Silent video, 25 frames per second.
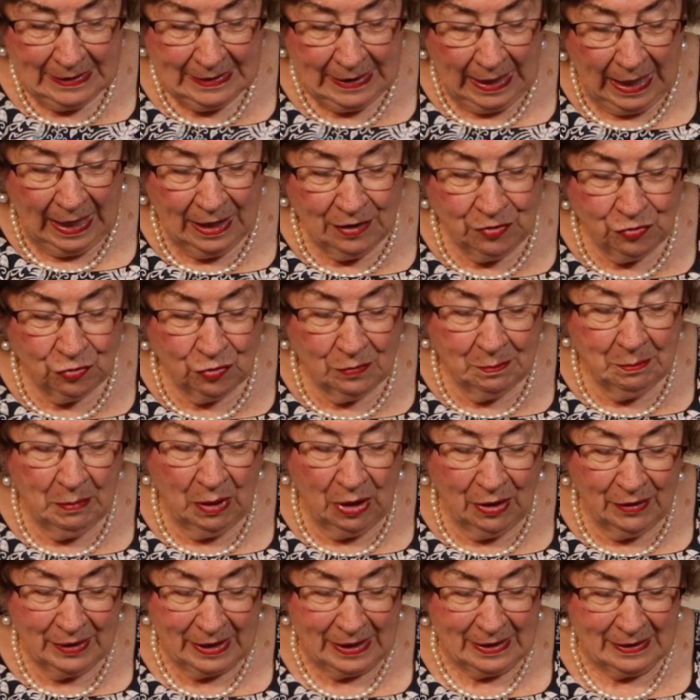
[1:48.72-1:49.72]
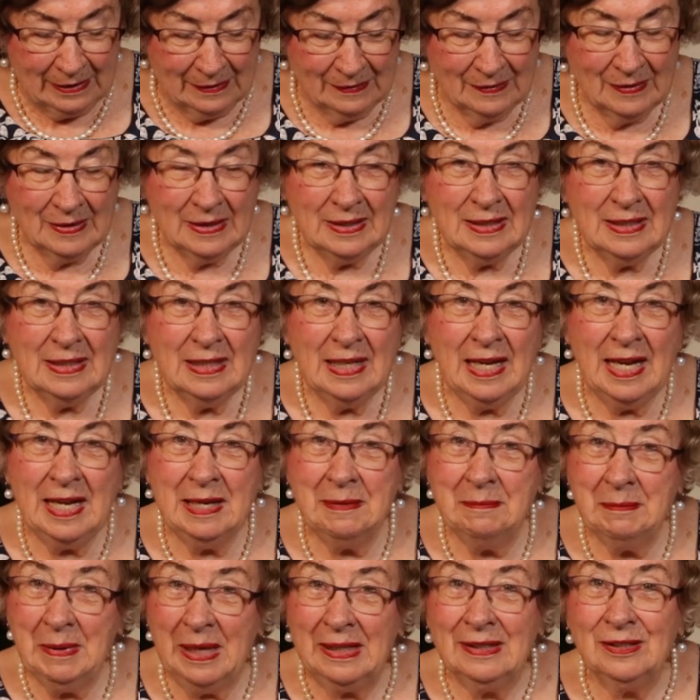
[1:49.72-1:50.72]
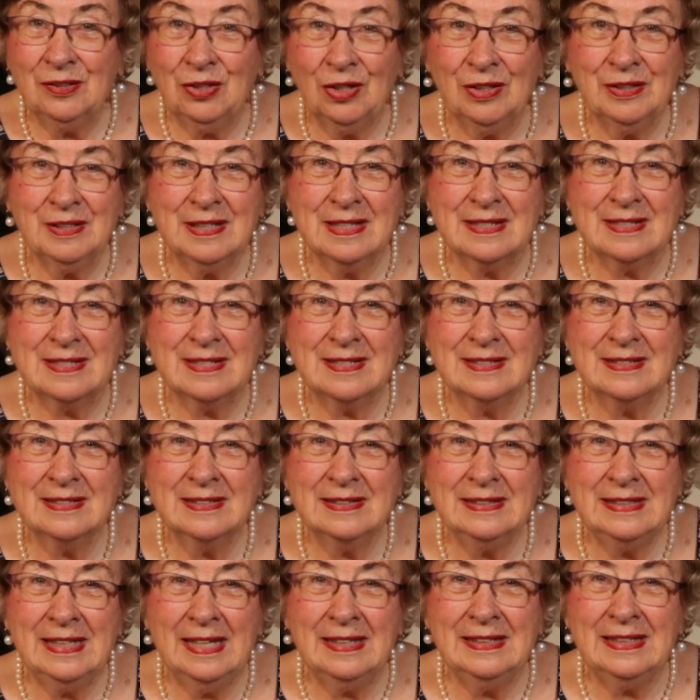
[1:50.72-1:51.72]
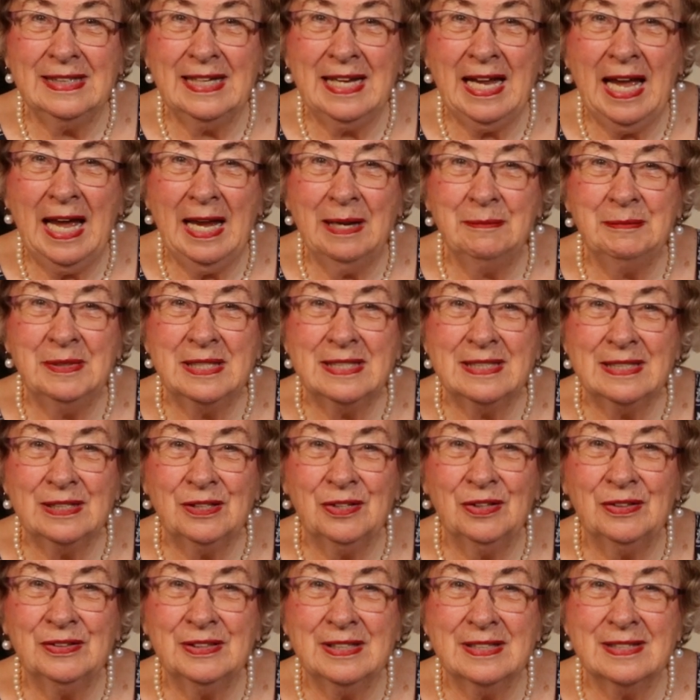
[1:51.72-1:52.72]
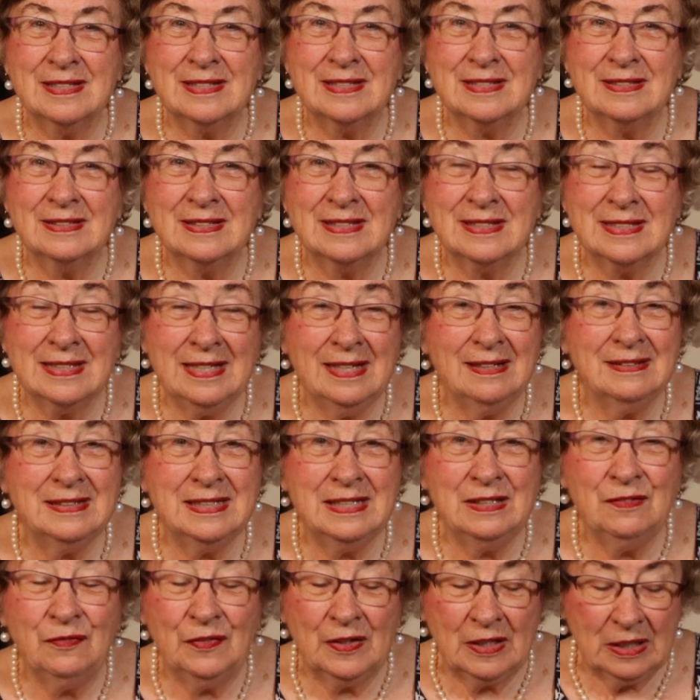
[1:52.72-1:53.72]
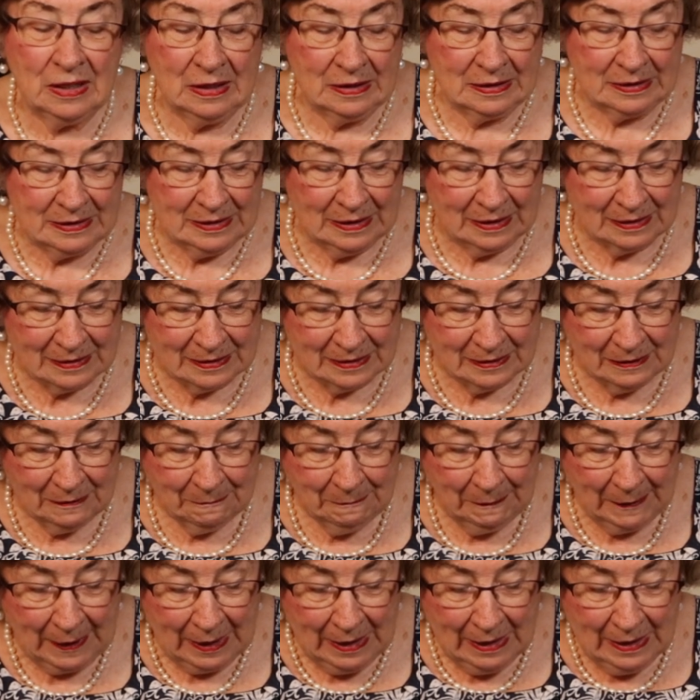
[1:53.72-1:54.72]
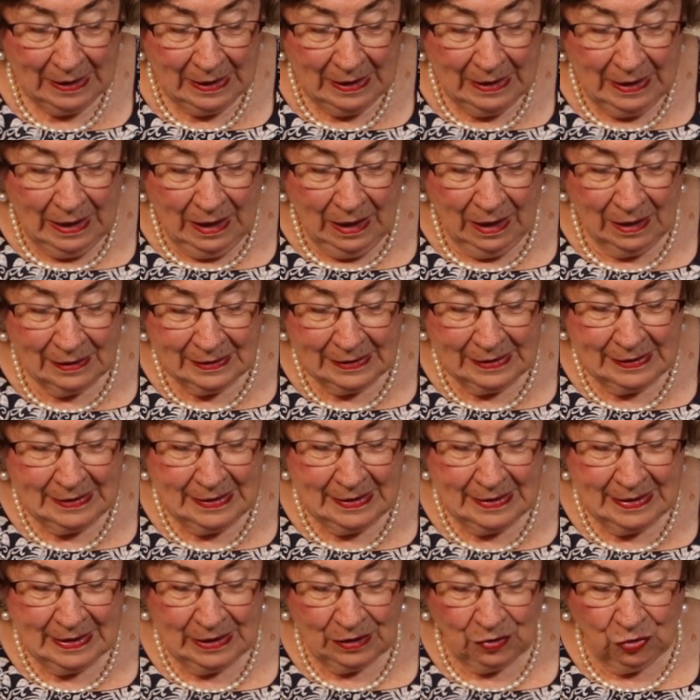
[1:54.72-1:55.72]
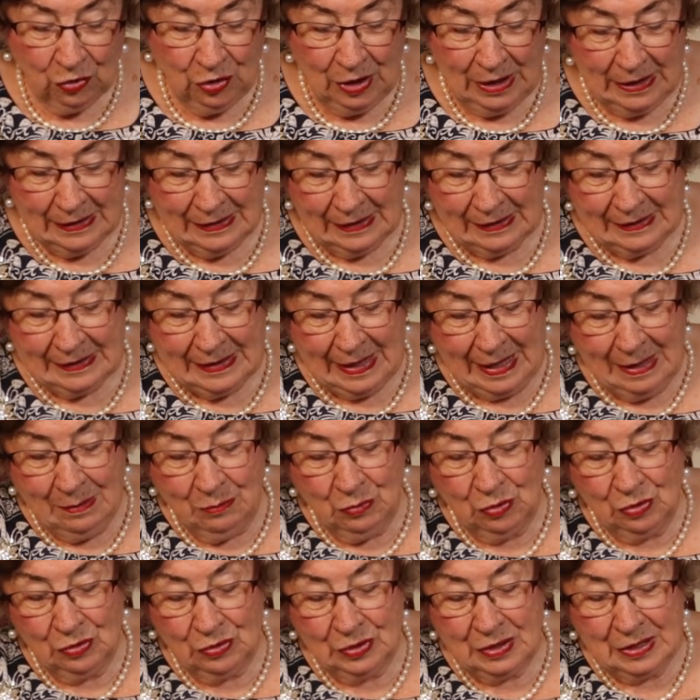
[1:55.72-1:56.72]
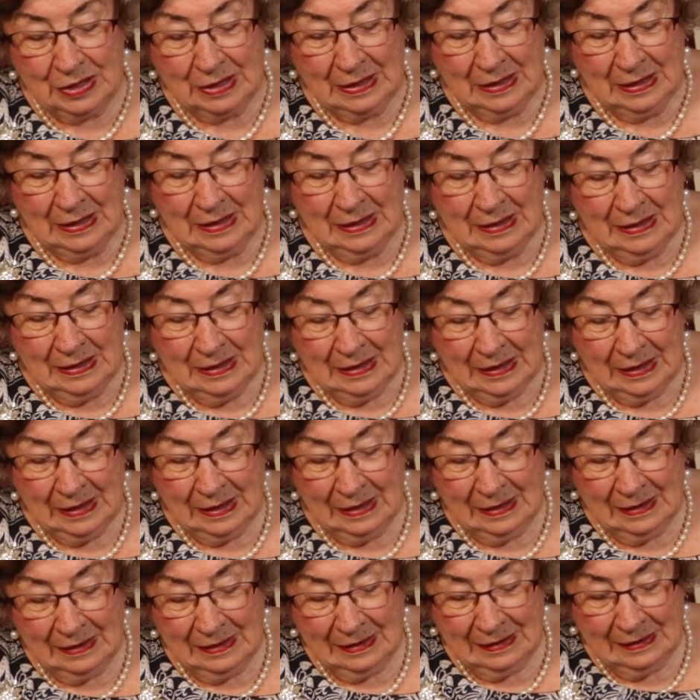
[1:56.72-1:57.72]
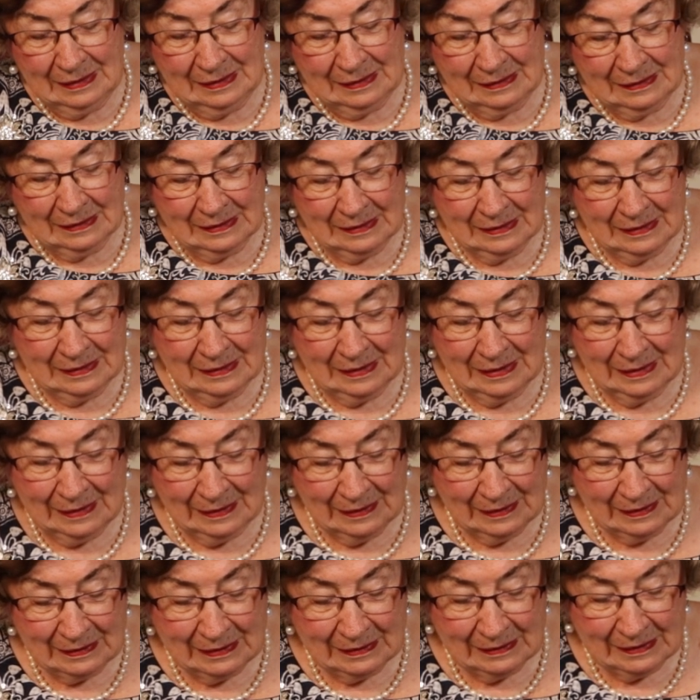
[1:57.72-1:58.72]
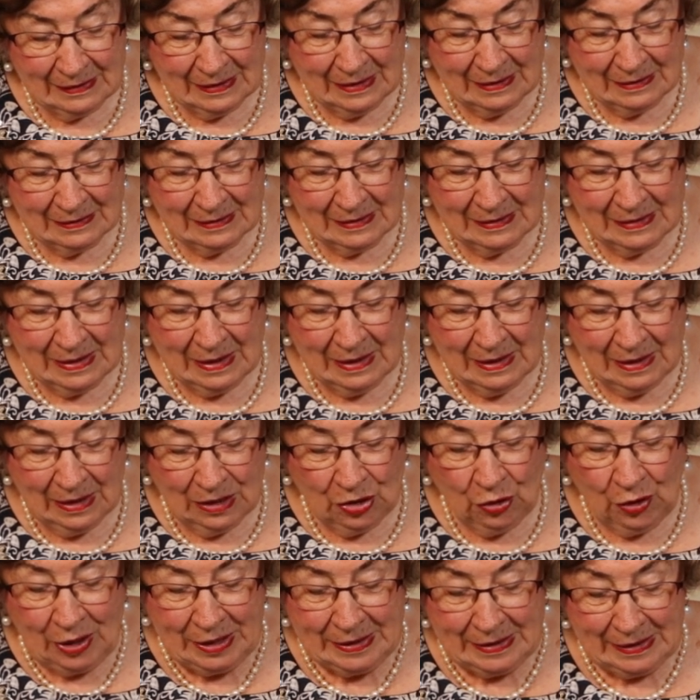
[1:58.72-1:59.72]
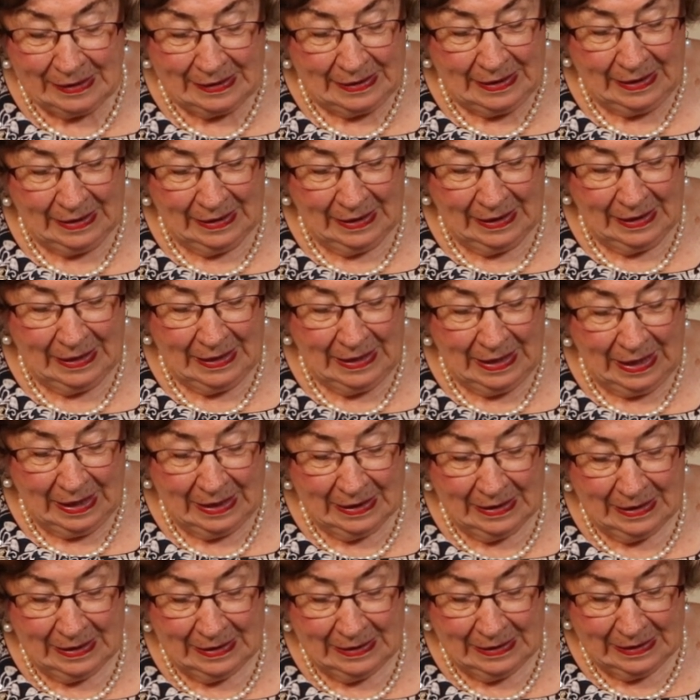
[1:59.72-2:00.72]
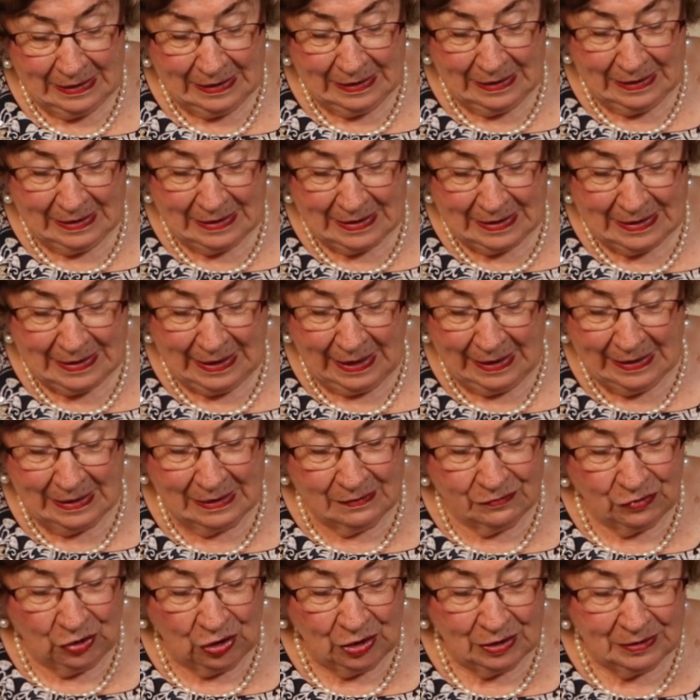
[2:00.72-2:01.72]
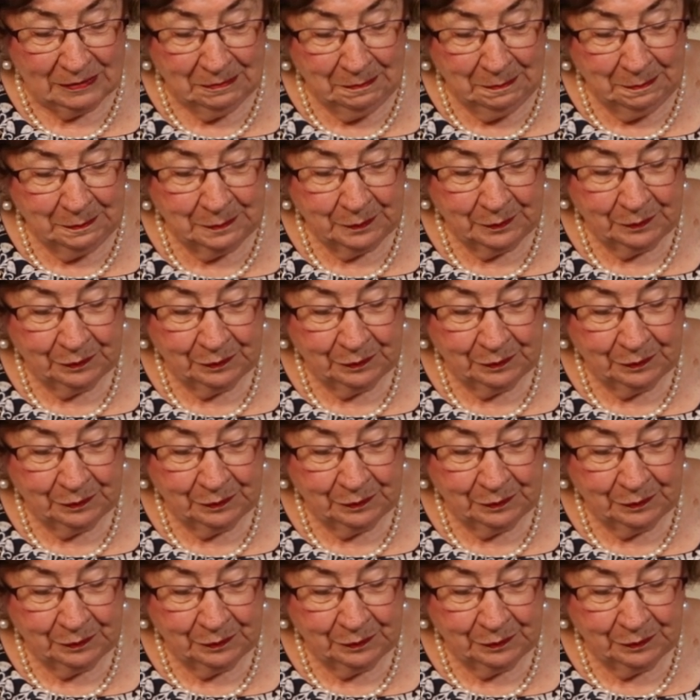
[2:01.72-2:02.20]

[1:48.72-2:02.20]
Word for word: Der Andrew Murray, ein Mann Gottes, der die Geheimnisse Gottes sehr tief erkannt hat, hat diese Rolle der Demut äh, äh, erläutert hier in, in, in seinen Worten.